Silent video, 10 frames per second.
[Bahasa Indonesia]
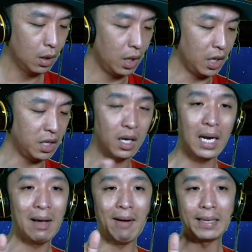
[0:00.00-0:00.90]
Ini
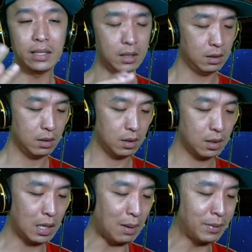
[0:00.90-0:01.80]
lewati,
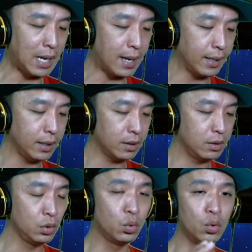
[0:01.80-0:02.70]
gak menarik.
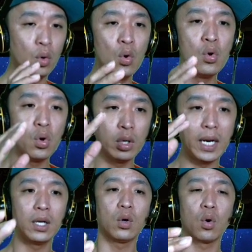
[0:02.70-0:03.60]
Dulu unggul
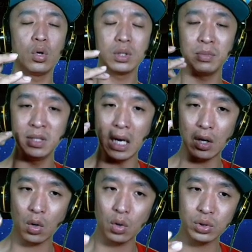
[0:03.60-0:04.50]
dari Crow, semenjak
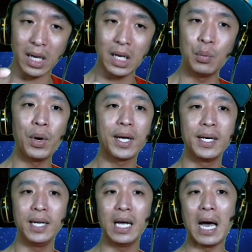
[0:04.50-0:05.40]
Crow Second
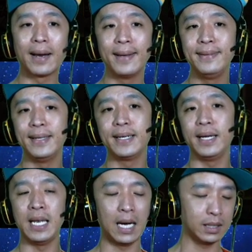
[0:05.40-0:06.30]
Awakening, Argen jadi
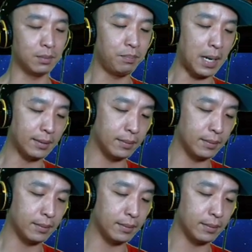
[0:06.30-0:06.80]
kehilangan tempat.